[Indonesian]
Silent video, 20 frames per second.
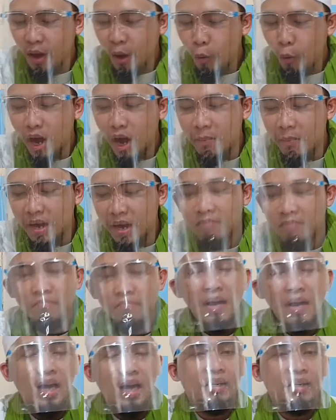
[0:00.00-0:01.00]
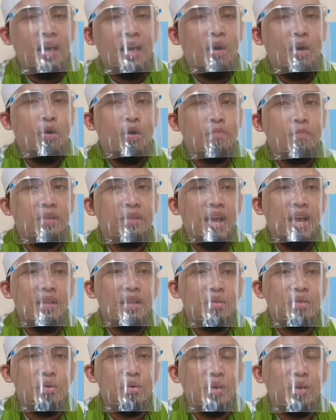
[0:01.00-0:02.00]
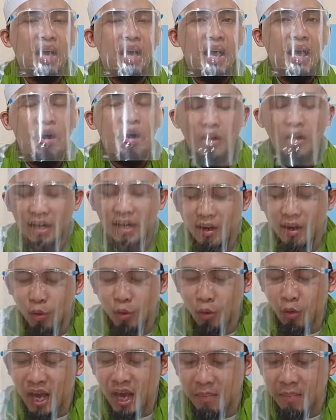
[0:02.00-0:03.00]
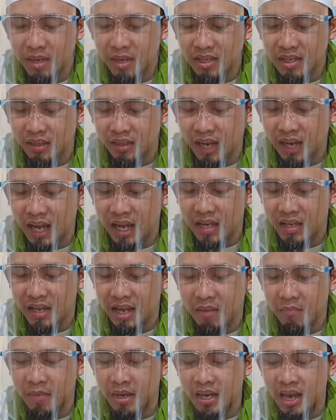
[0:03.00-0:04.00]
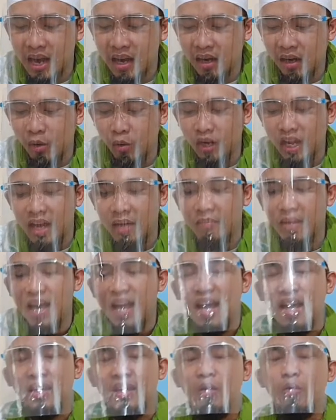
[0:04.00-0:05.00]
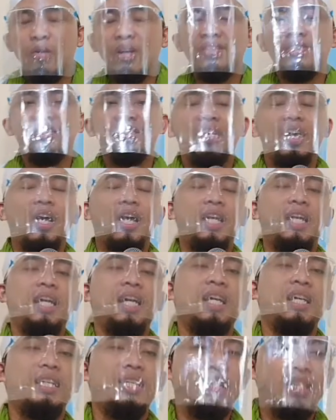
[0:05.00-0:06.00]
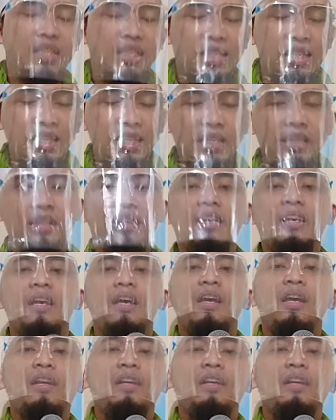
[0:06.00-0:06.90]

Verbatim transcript: wa man ba'dahum dan juga oleh ulama setelahnya minal ulama was salihin.